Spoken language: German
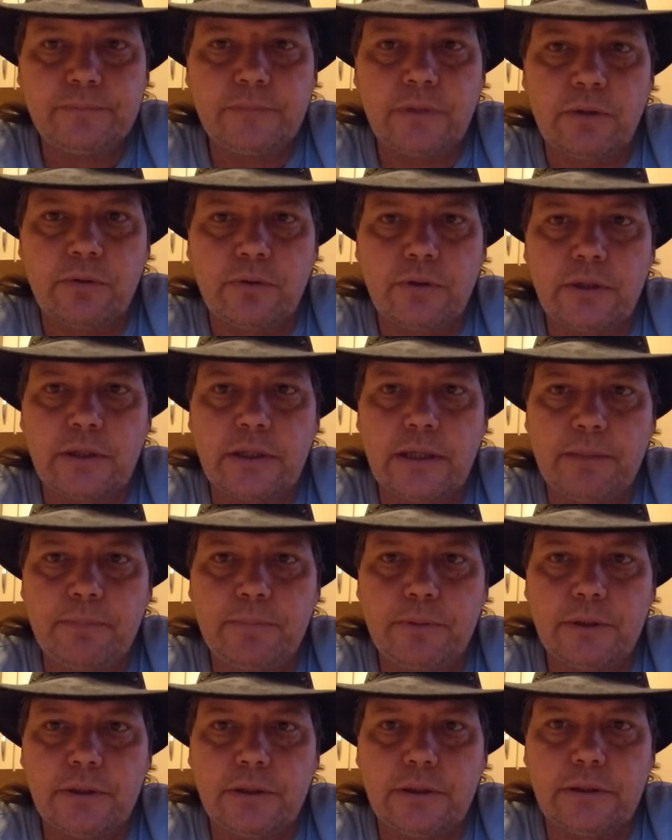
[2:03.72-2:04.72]
also ich
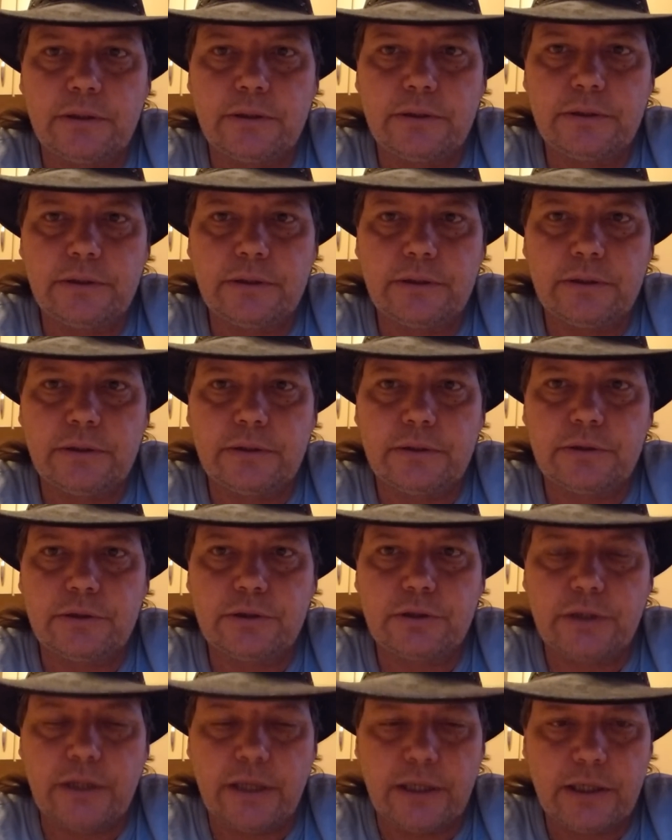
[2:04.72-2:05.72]
habe hier eine
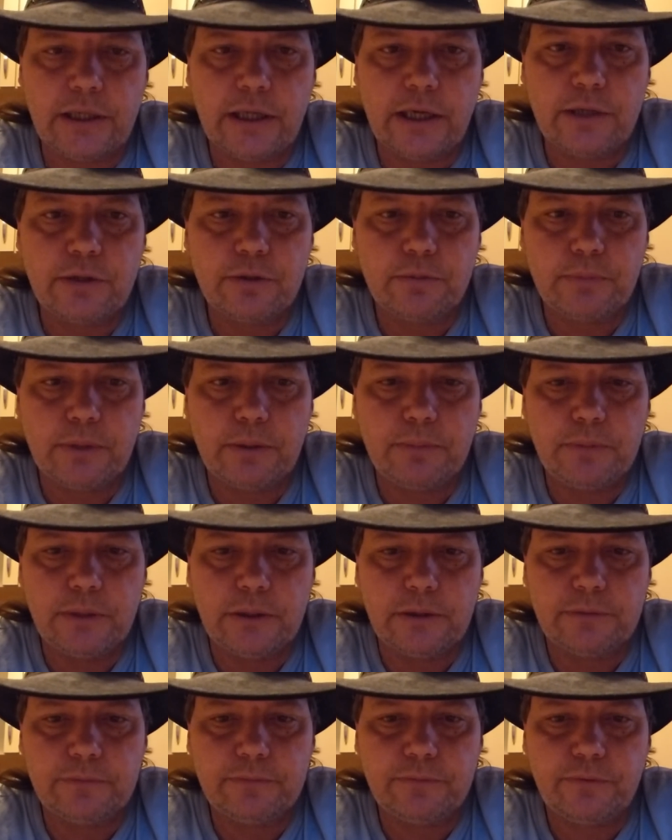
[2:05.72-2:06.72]
Standleitung bei
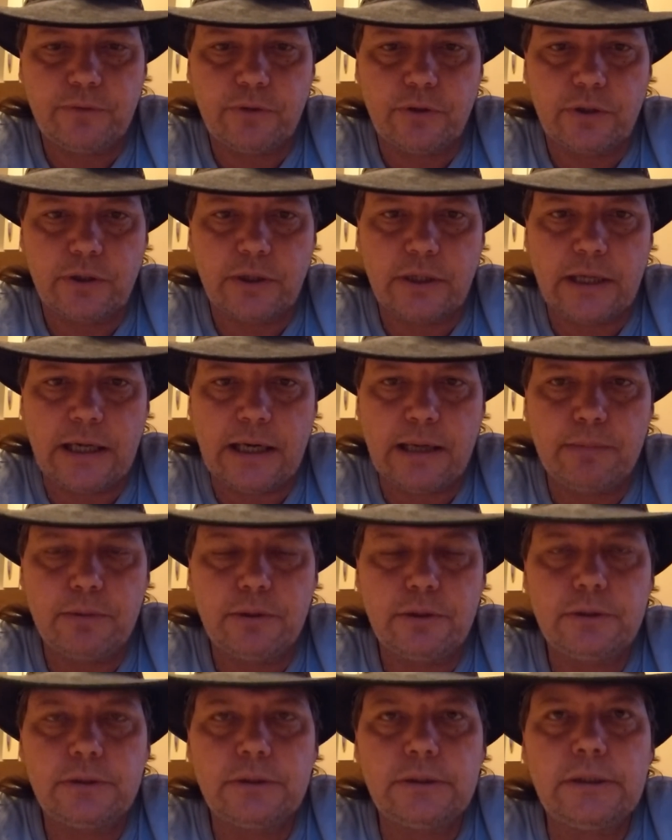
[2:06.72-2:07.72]
mir von
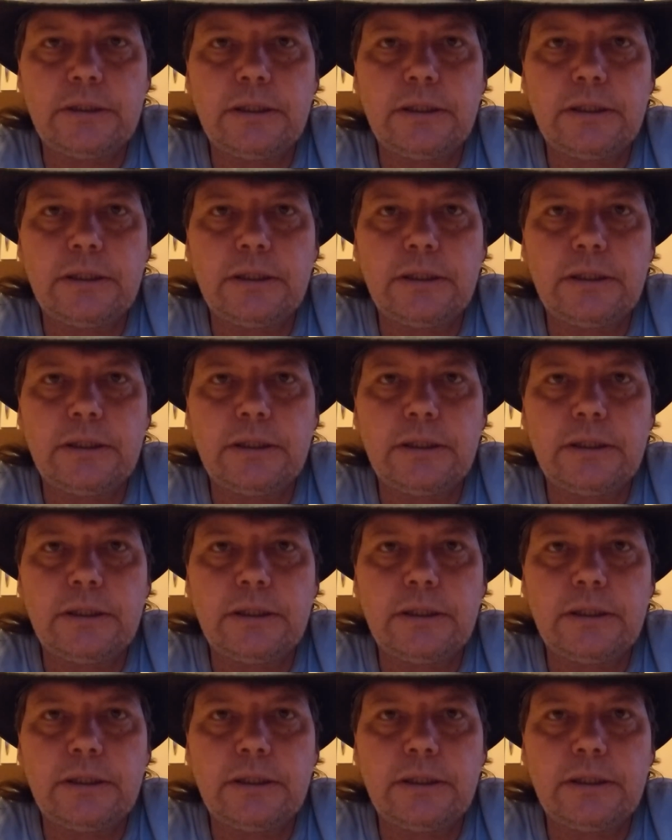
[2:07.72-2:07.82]
Kabel